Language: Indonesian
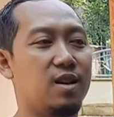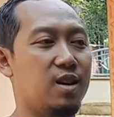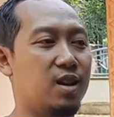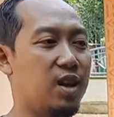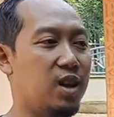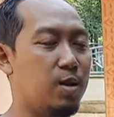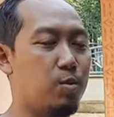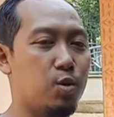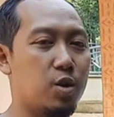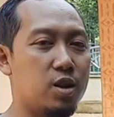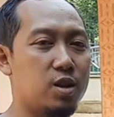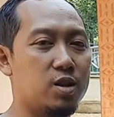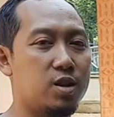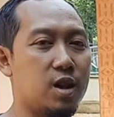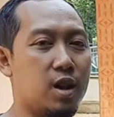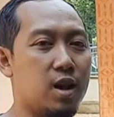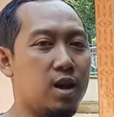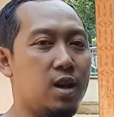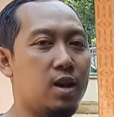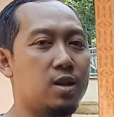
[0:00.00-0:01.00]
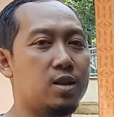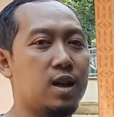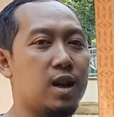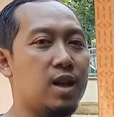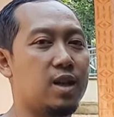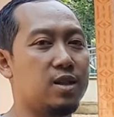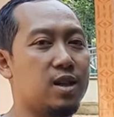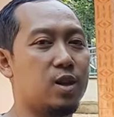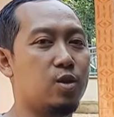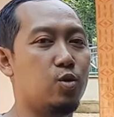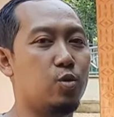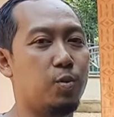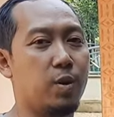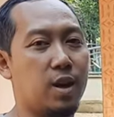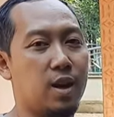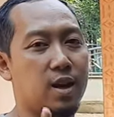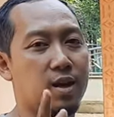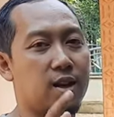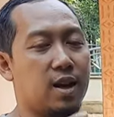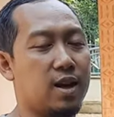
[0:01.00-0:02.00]
ini mungkin jadi salah satu
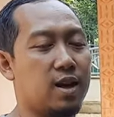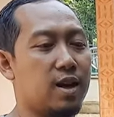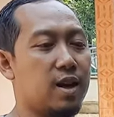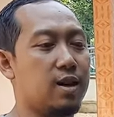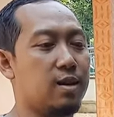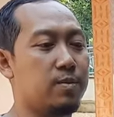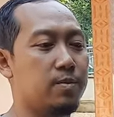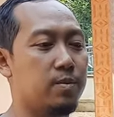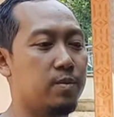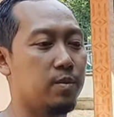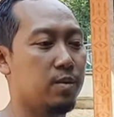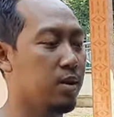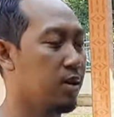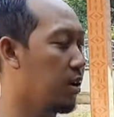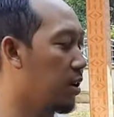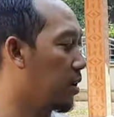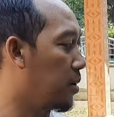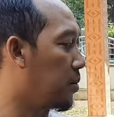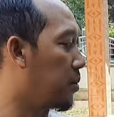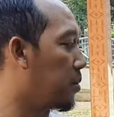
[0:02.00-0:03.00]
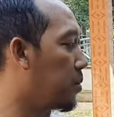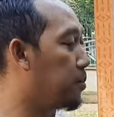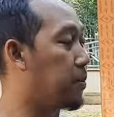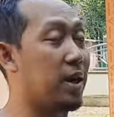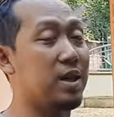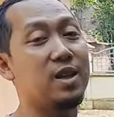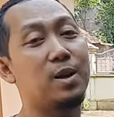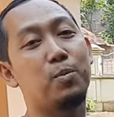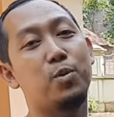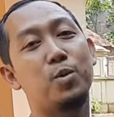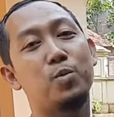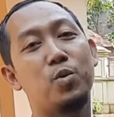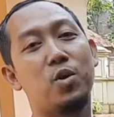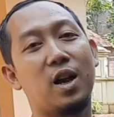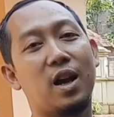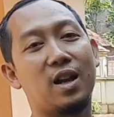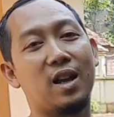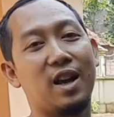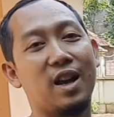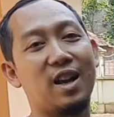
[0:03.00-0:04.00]
pilihan kalian banyak pun
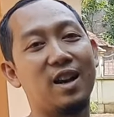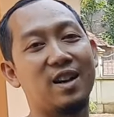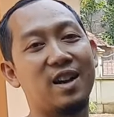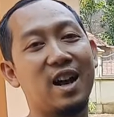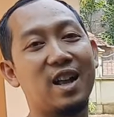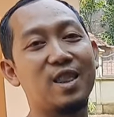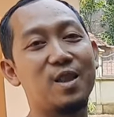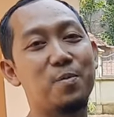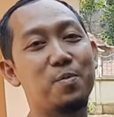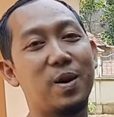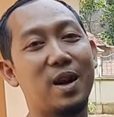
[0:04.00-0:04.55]
murah ya ganti